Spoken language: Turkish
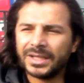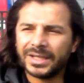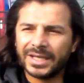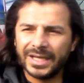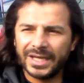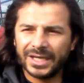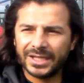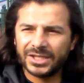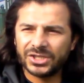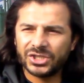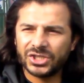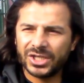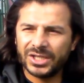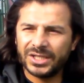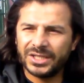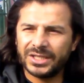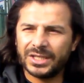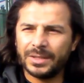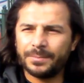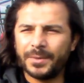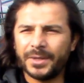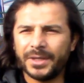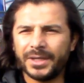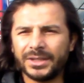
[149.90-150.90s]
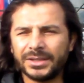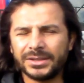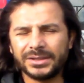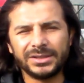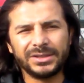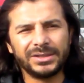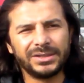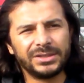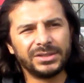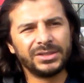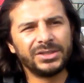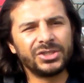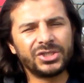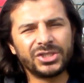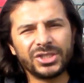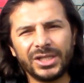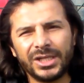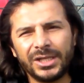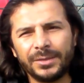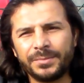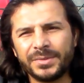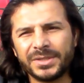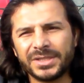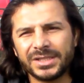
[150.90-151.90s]
gerekli şeyleri yaparak
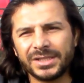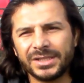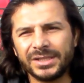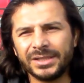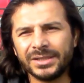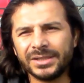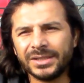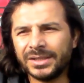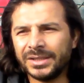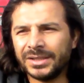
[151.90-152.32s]
inşallah bizi